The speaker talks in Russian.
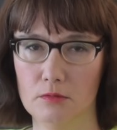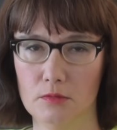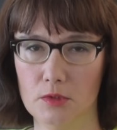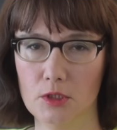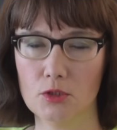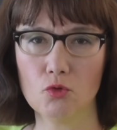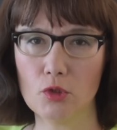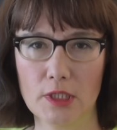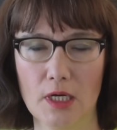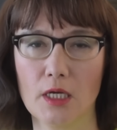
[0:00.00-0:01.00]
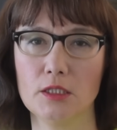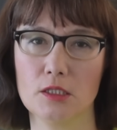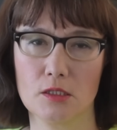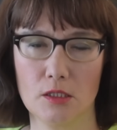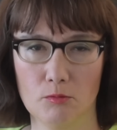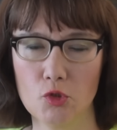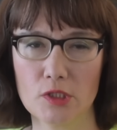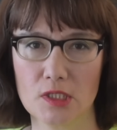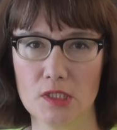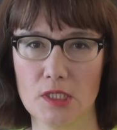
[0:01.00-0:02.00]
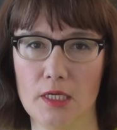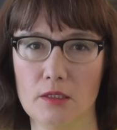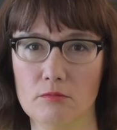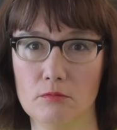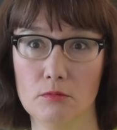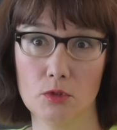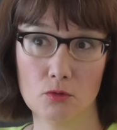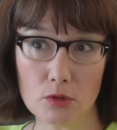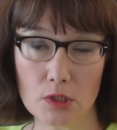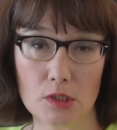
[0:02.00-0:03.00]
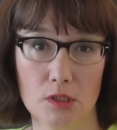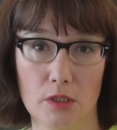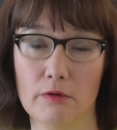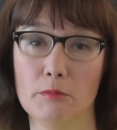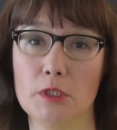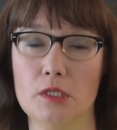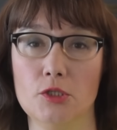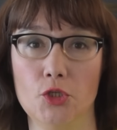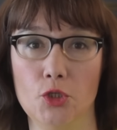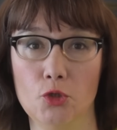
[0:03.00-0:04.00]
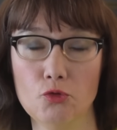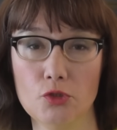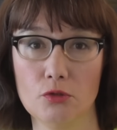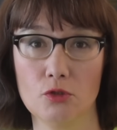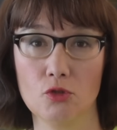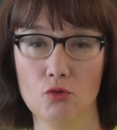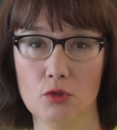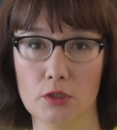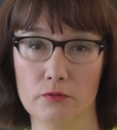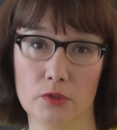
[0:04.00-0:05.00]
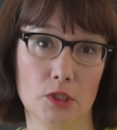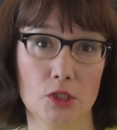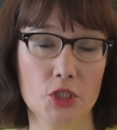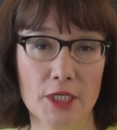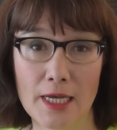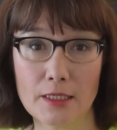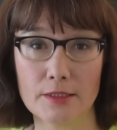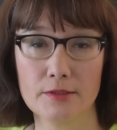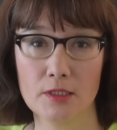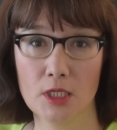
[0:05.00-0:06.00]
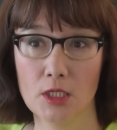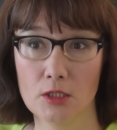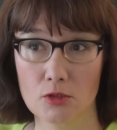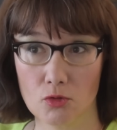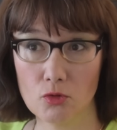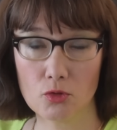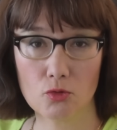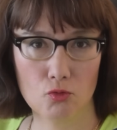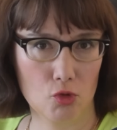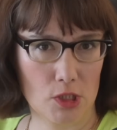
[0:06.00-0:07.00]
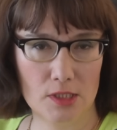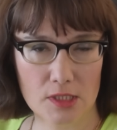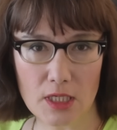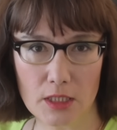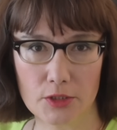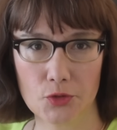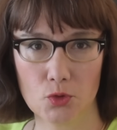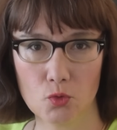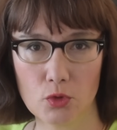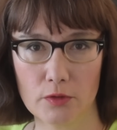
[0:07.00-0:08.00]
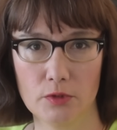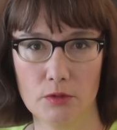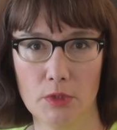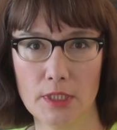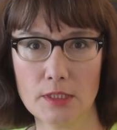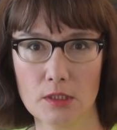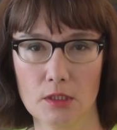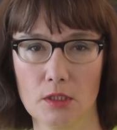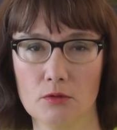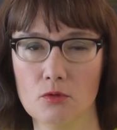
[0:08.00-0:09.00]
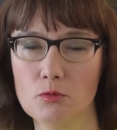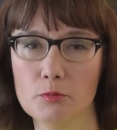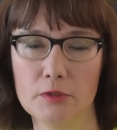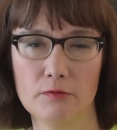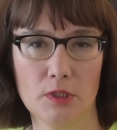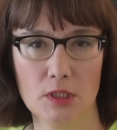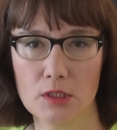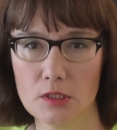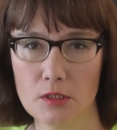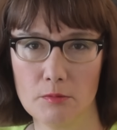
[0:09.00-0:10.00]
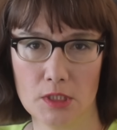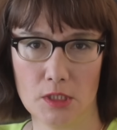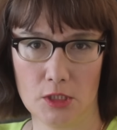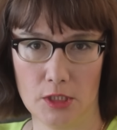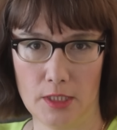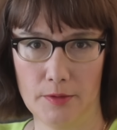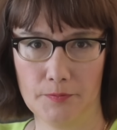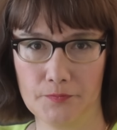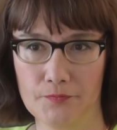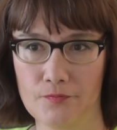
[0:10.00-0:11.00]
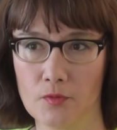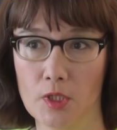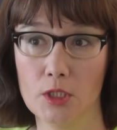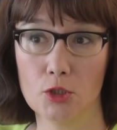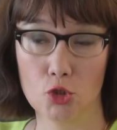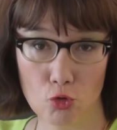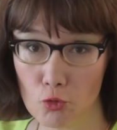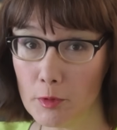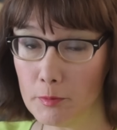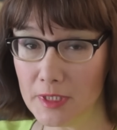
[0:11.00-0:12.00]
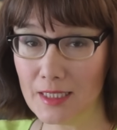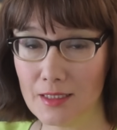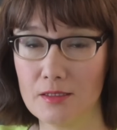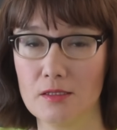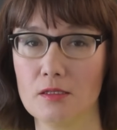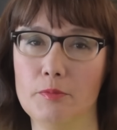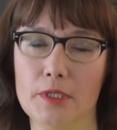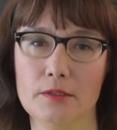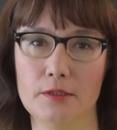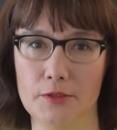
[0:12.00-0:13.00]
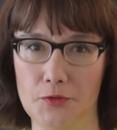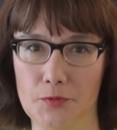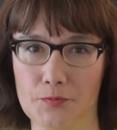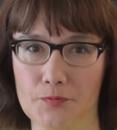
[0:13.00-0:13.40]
Не только отец самой Зазель, многие здравомыслящие люди не столько восхищались, сколько ужасались уровнем риска, которому подвергала себя Зазель. Шоу попытались запретить.